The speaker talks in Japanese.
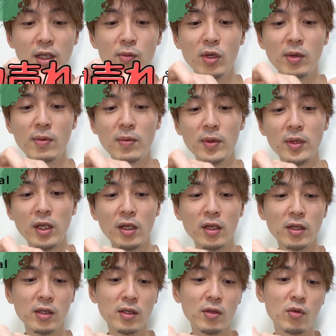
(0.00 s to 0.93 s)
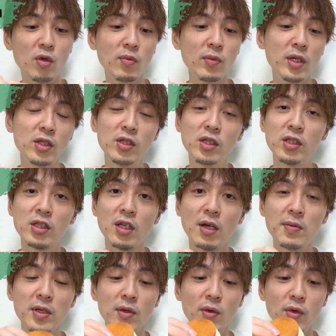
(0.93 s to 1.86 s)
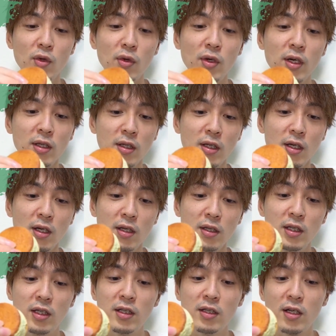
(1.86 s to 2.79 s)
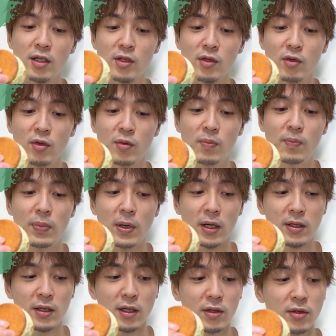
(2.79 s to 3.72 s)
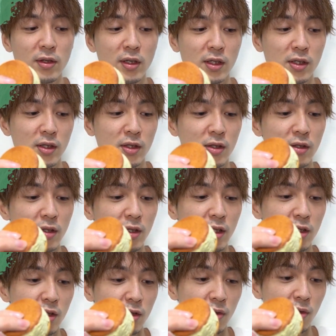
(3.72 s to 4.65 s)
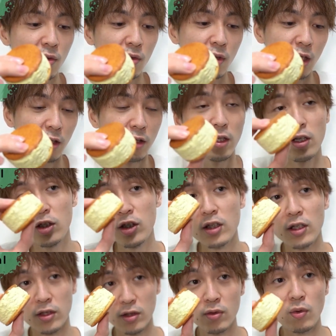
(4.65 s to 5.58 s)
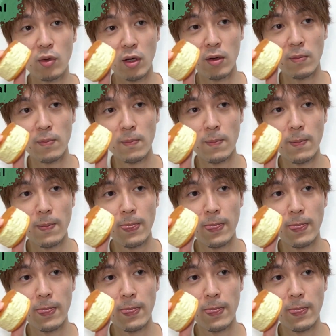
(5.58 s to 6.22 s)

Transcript: でも今までコンビニスイーツ食べたことないんで、いきなりそのバカ売れスイーツの新しいやつ、これ。